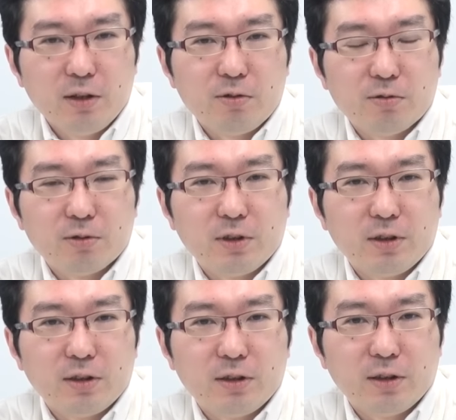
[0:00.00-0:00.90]
非常
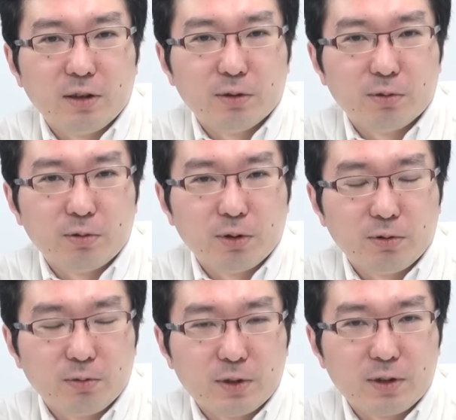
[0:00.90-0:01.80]
にあの超えて
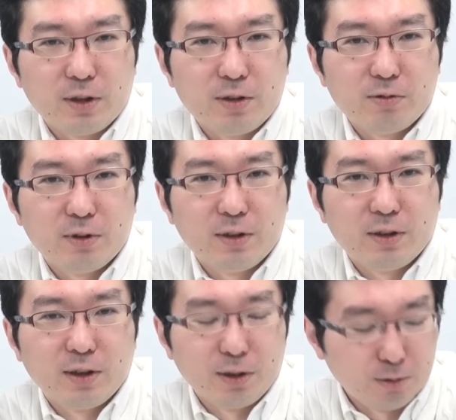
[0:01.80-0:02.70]
おりまして非常
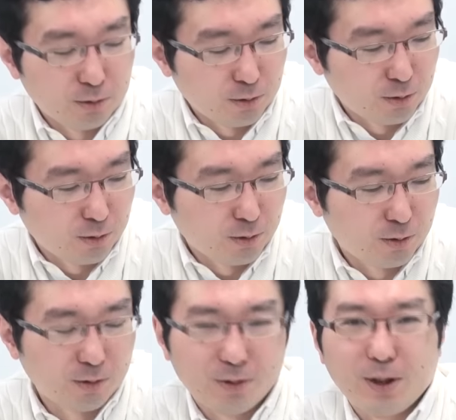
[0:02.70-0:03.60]
にあ
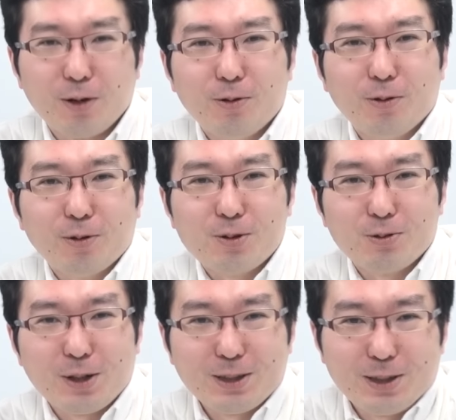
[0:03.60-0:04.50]
の結構
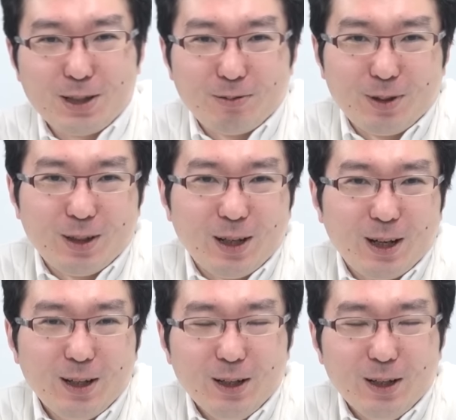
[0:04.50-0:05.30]
正月休み